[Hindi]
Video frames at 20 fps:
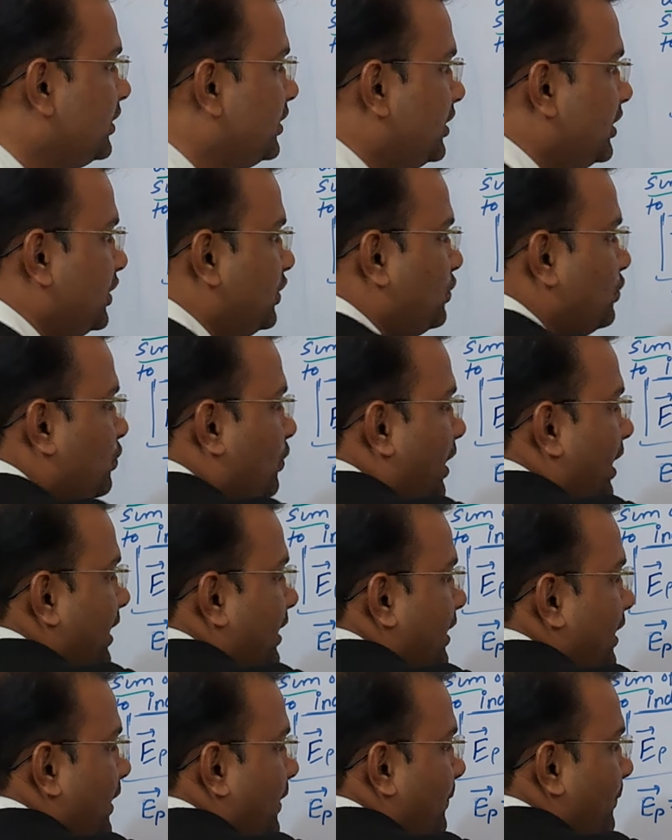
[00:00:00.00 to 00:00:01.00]
है ये टू
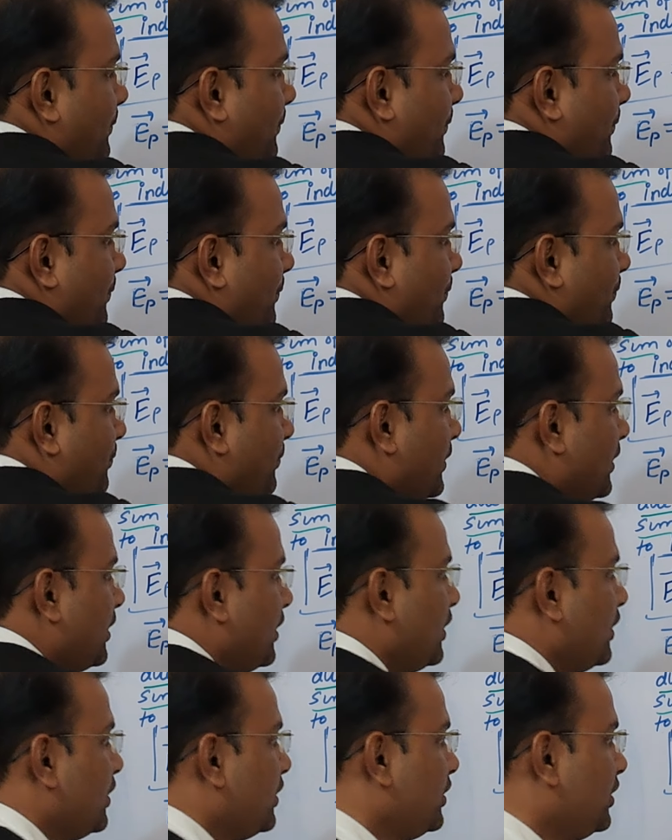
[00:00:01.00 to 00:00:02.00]
आएगा
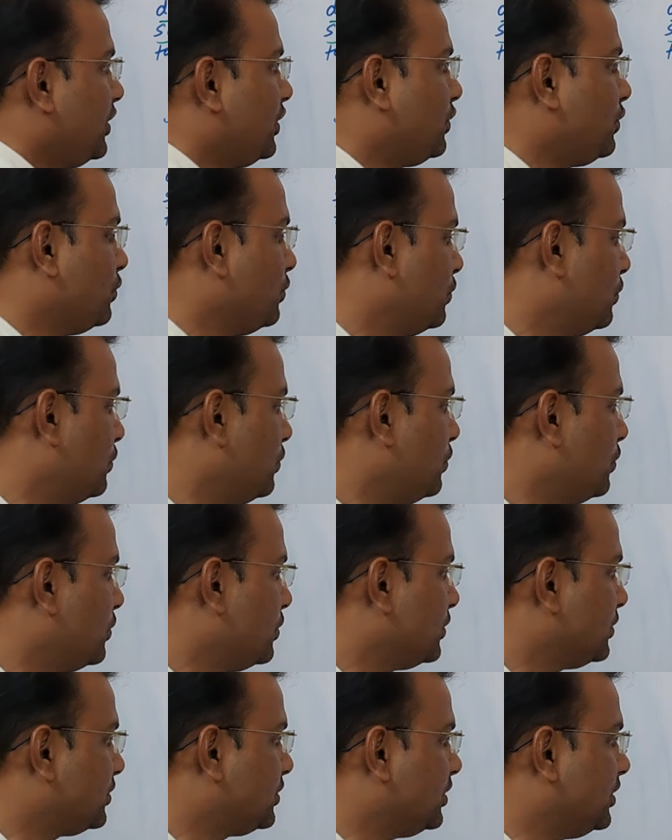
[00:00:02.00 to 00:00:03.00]
ये टू
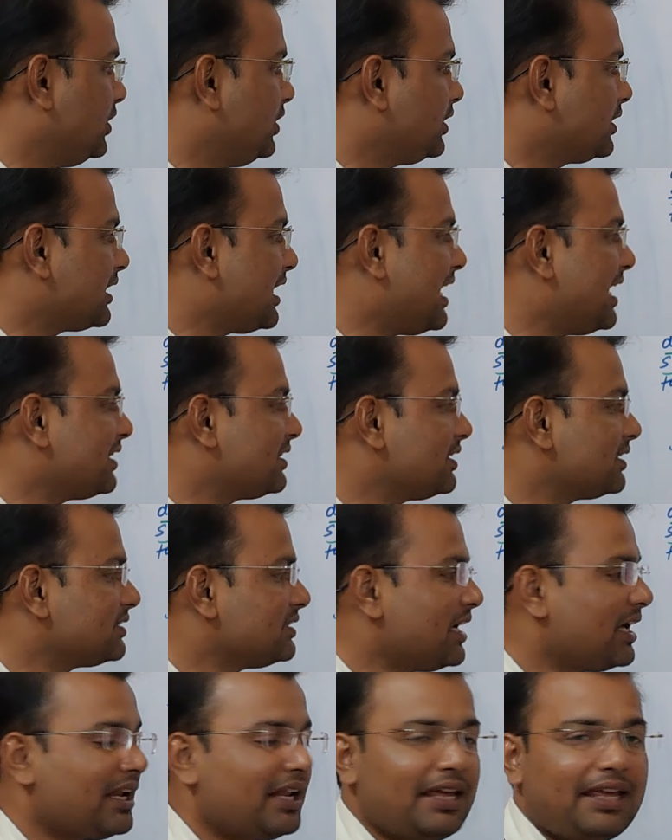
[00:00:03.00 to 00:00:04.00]
थ्री कहाँ तक
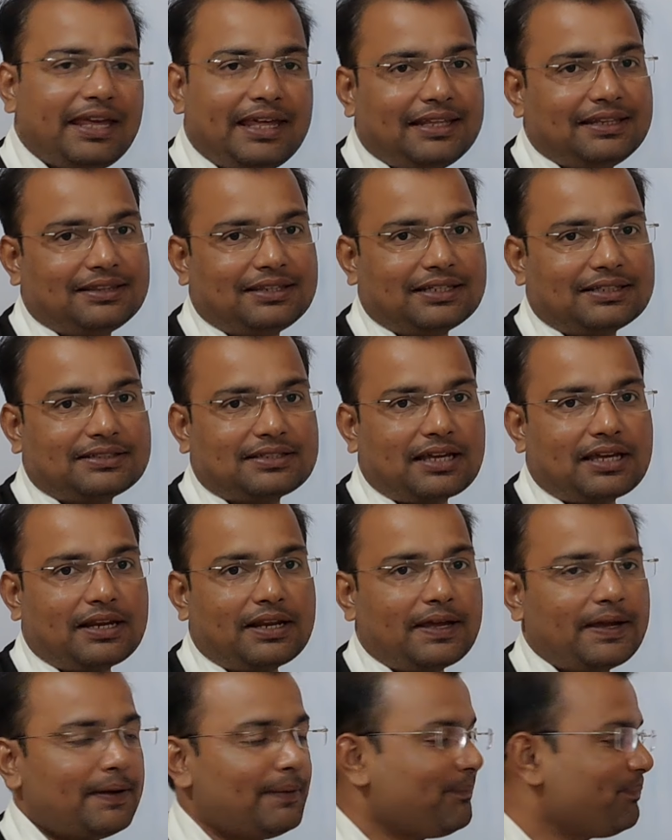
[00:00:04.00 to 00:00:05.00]
जा रहा है एन तक
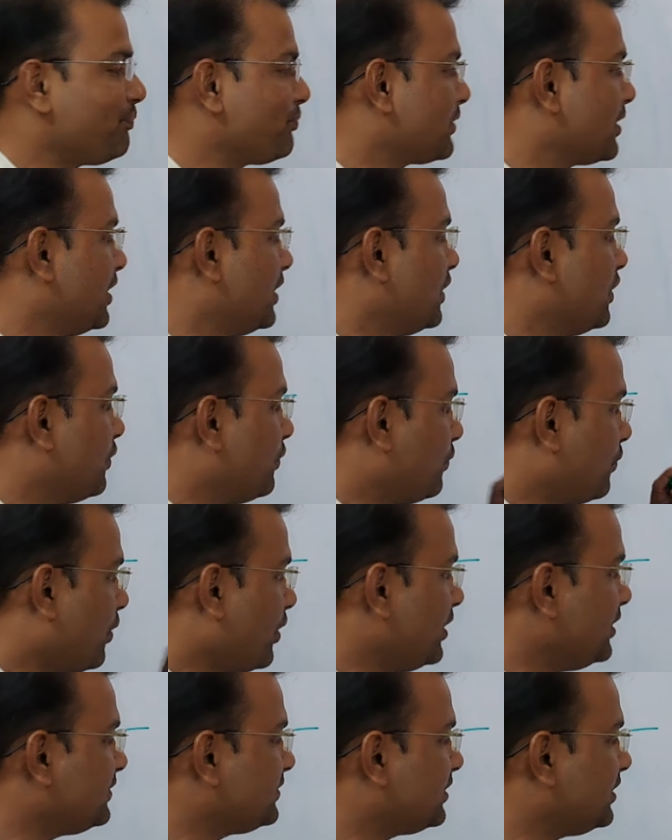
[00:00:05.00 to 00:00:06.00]
जा रहा है
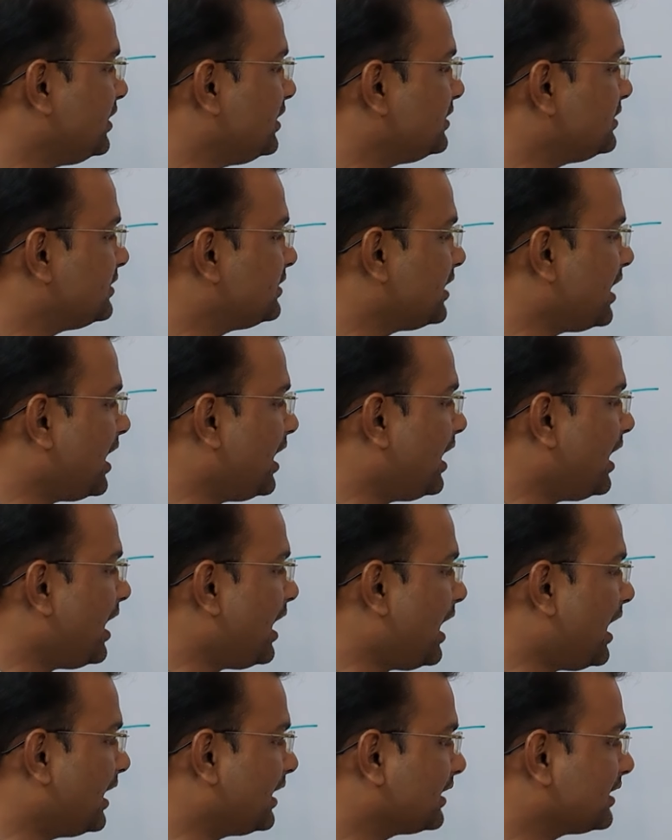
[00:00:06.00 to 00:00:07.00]
वही सीरीज यहाँ
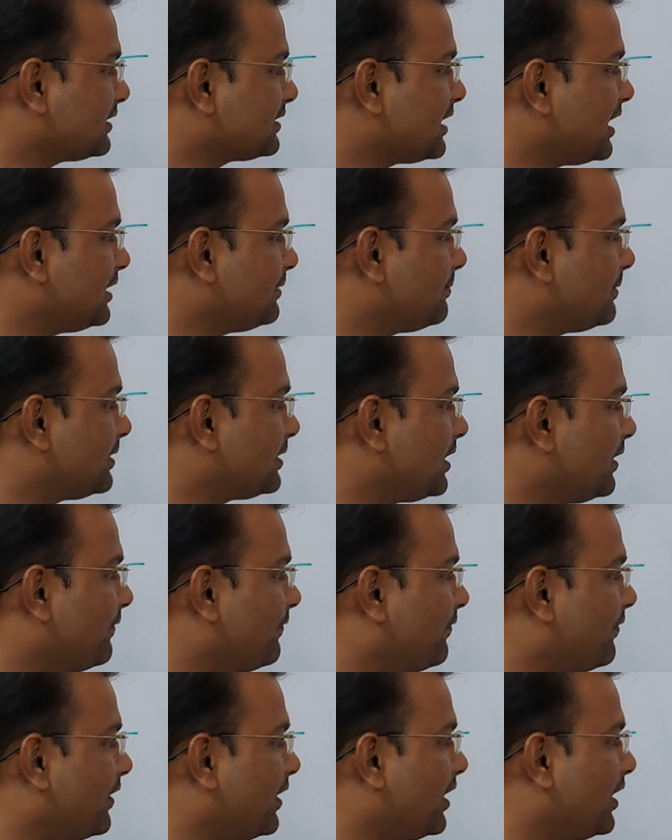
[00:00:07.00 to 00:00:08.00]
आर के साथ बन रहा
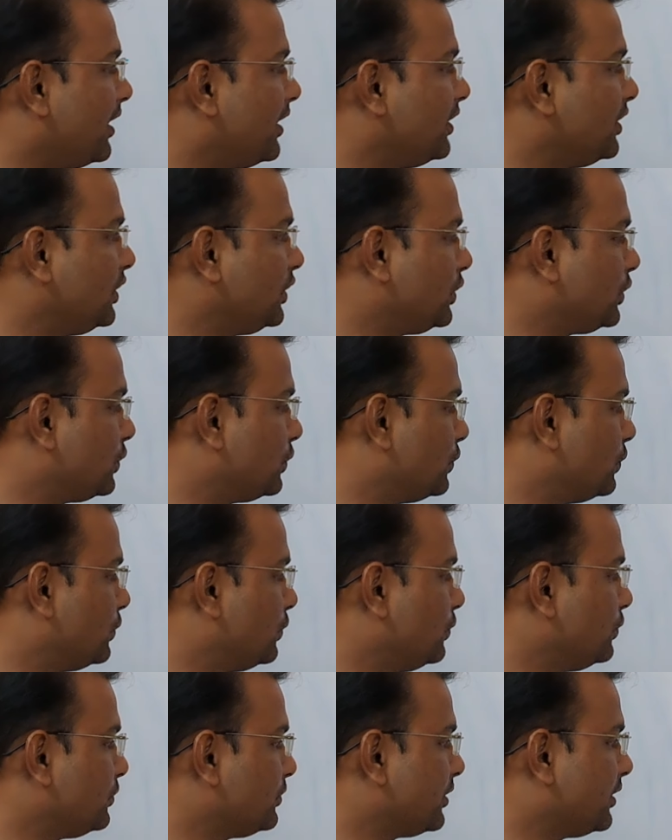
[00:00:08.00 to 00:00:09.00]
है वन टू
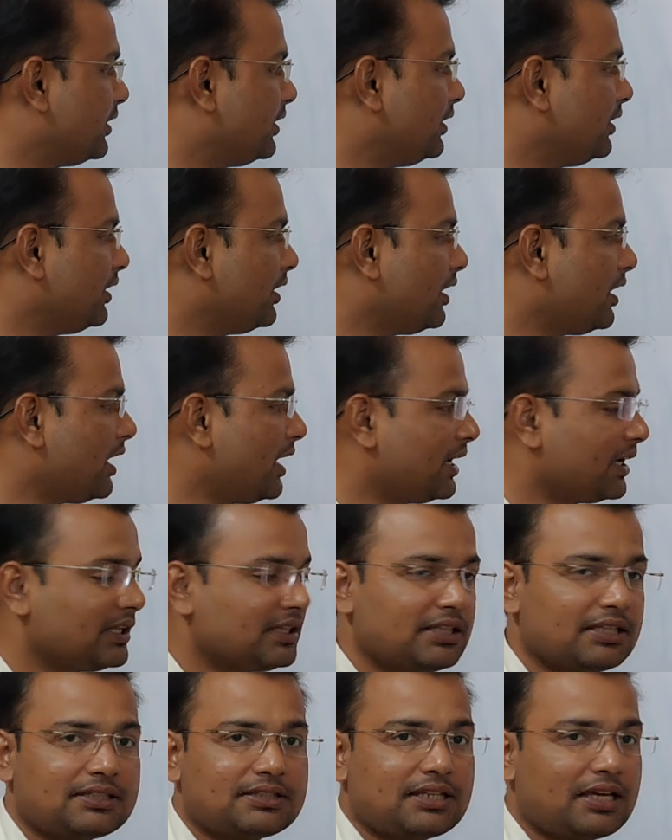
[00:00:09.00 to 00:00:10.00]
थ्री
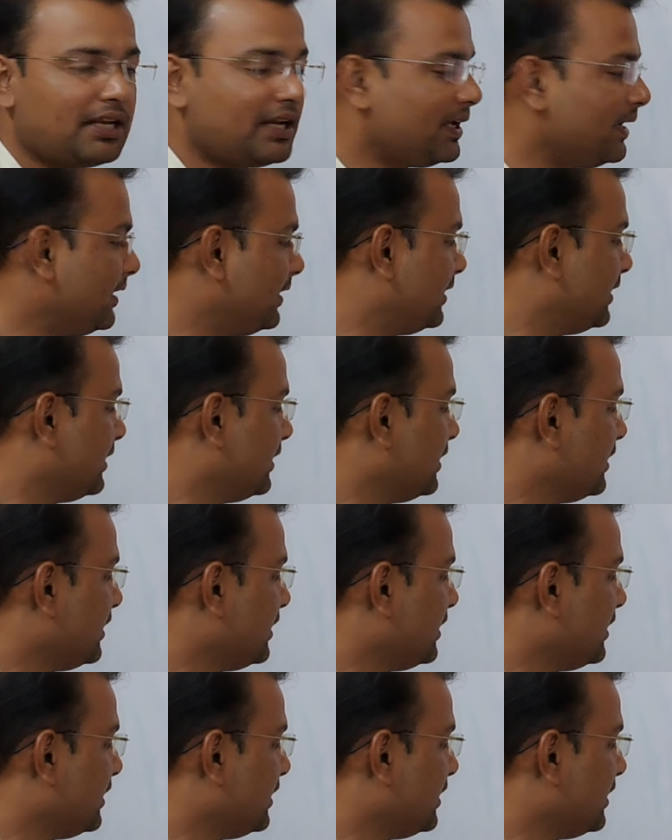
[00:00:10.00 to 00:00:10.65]
आगे तक जा रहा है